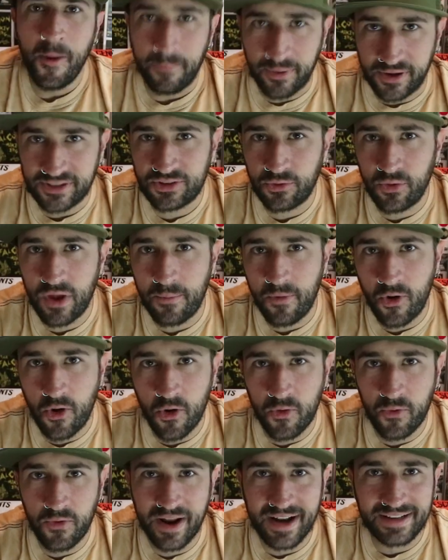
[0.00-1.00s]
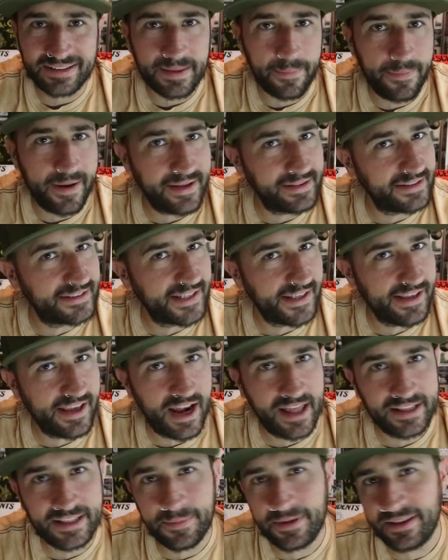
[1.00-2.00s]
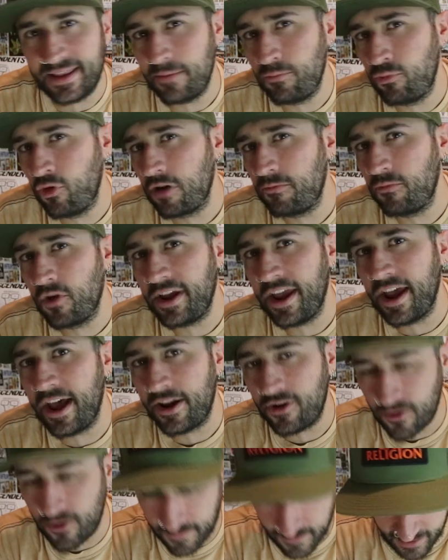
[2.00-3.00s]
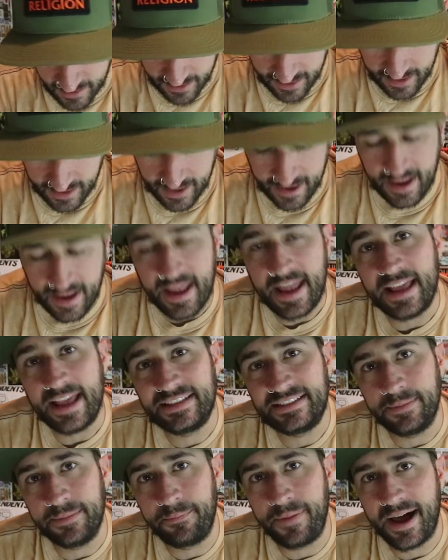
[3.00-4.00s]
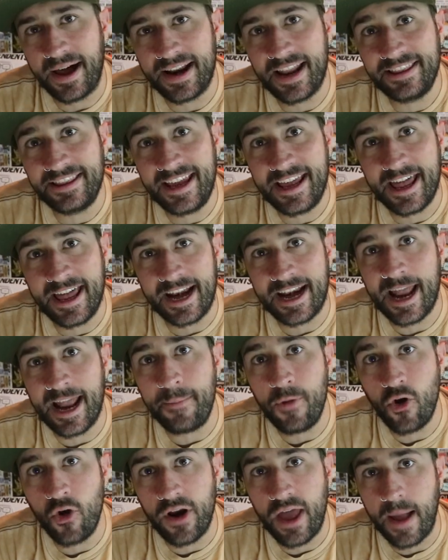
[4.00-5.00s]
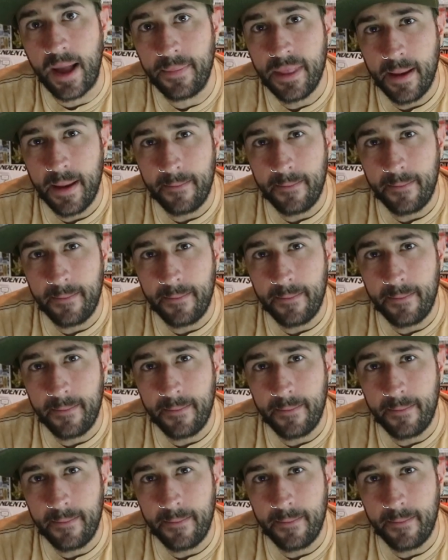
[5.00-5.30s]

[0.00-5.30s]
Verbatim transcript: Proseguiamo con un'altra band segnalatemi dal buon Moiano e si parla dei Ramona.